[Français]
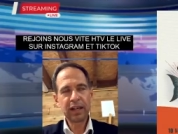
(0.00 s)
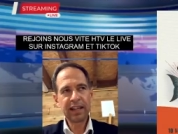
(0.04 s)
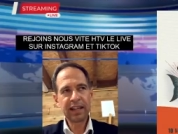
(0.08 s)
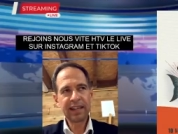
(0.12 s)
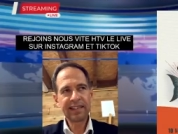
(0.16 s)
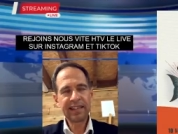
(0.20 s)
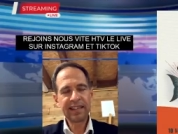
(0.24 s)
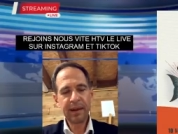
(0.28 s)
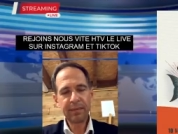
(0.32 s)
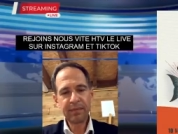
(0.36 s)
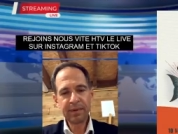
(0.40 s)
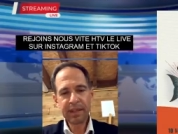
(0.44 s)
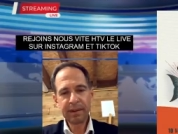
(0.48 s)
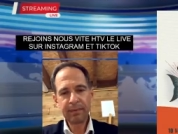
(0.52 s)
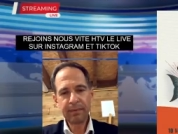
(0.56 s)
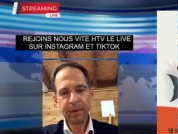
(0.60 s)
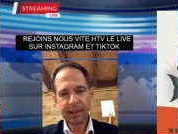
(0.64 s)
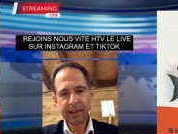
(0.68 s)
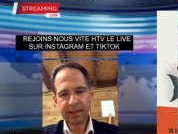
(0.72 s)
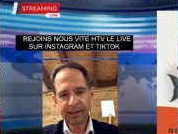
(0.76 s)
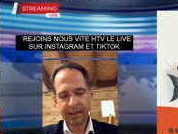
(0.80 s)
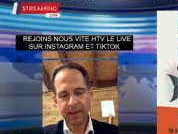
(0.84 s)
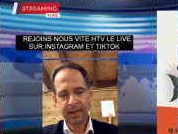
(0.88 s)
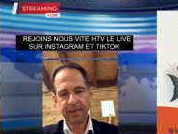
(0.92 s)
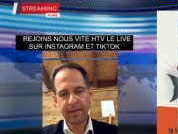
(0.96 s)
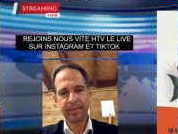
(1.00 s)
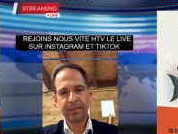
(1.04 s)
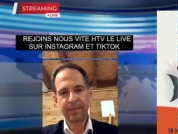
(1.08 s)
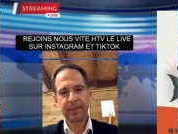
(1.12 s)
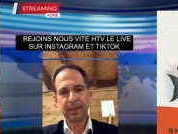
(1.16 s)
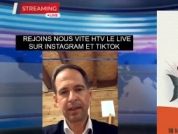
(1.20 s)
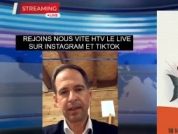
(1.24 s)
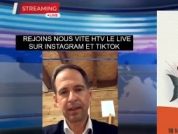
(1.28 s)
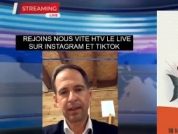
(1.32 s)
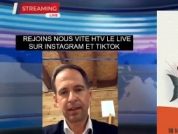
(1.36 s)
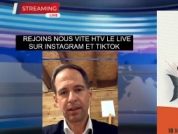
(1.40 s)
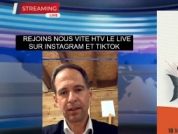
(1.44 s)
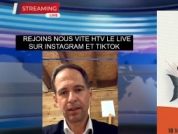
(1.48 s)
les samedis matins
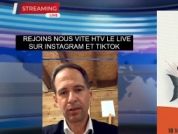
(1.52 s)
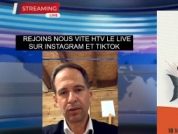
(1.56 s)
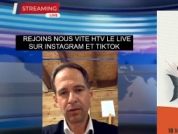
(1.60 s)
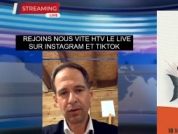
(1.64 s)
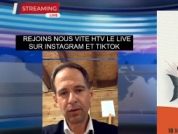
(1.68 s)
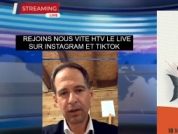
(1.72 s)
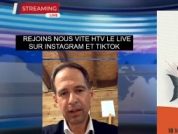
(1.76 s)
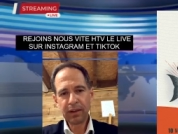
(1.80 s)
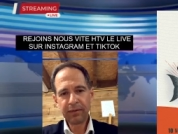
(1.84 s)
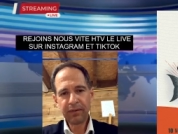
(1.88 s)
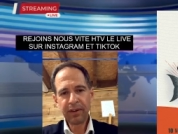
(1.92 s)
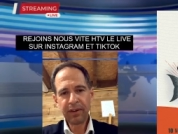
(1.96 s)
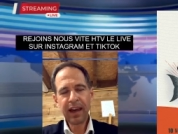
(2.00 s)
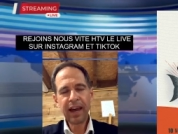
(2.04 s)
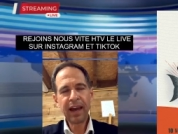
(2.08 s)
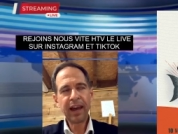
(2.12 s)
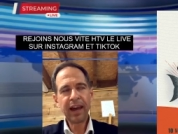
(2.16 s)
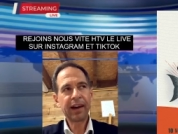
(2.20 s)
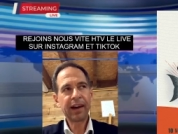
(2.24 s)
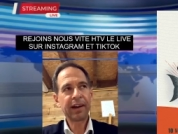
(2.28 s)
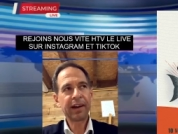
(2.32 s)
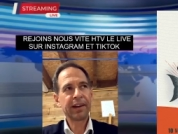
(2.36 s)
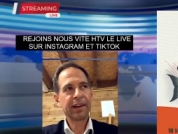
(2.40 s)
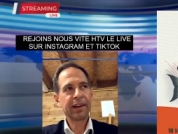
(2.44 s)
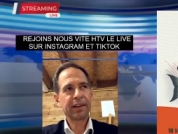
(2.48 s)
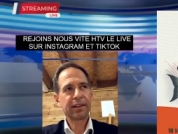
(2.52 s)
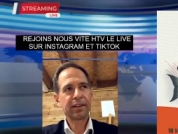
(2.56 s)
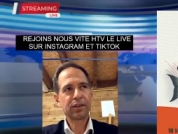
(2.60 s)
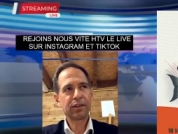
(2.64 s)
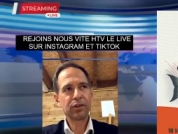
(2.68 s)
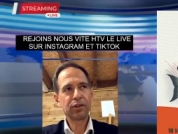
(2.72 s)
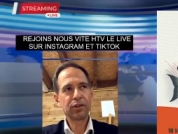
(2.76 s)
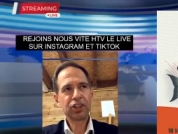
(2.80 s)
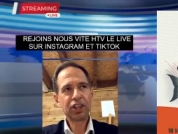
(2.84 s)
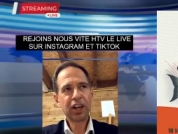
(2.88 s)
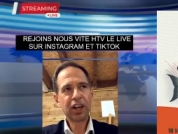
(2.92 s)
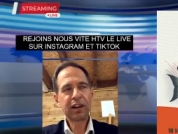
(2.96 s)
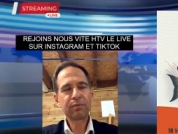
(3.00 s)
de l'hiver
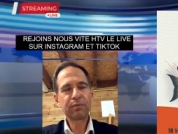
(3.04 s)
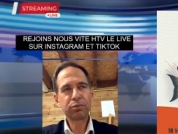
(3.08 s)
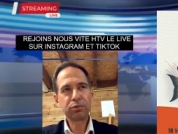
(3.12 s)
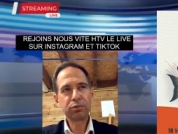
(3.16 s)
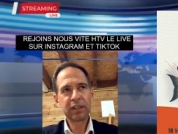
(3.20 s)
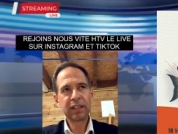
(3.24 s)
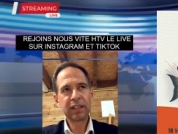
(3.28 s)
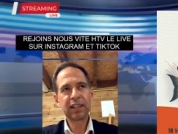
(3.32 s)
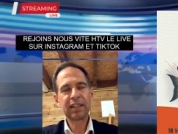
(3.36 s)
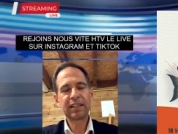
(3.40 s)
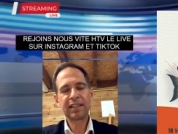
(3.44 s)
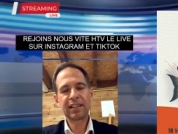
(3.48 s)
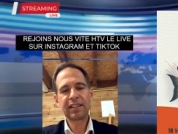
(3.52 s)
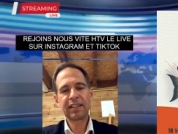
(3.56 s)
de chaque boutique.